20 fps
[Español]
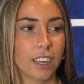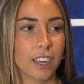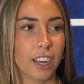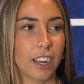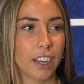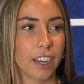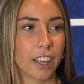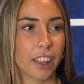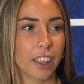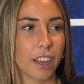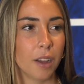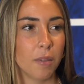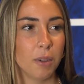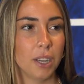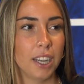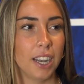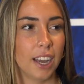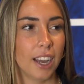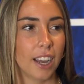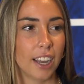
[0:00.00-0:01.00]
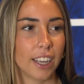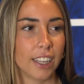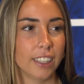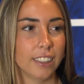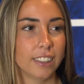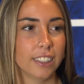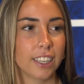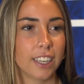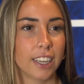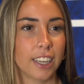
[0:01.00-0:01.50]
agradable la
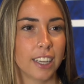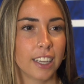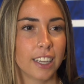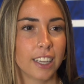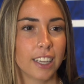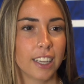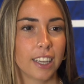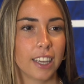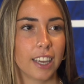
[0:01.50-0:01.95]
gente,